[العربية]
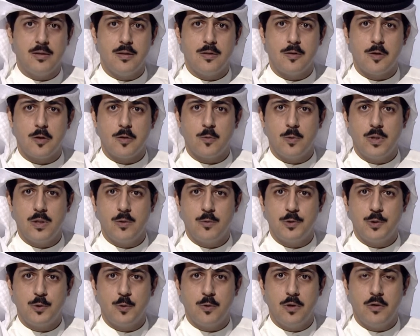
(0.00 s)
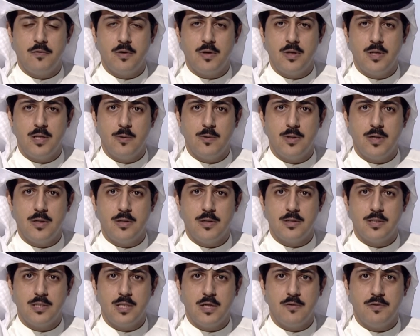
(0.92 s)
التطوير والشؤون الفنية
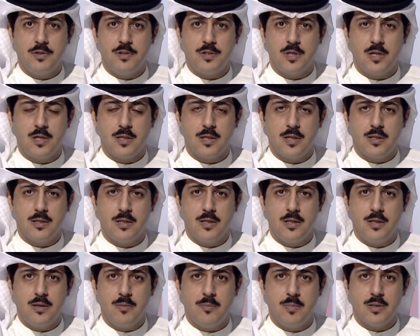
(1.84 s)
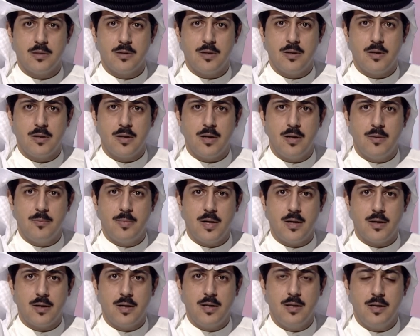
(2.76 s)
والهندسية في شركة مطار
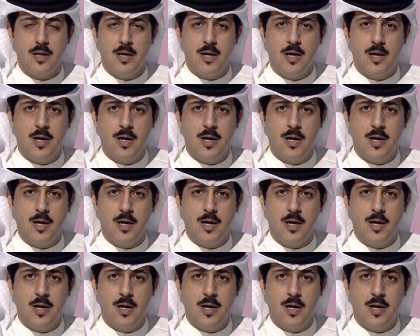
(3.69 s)
البحرين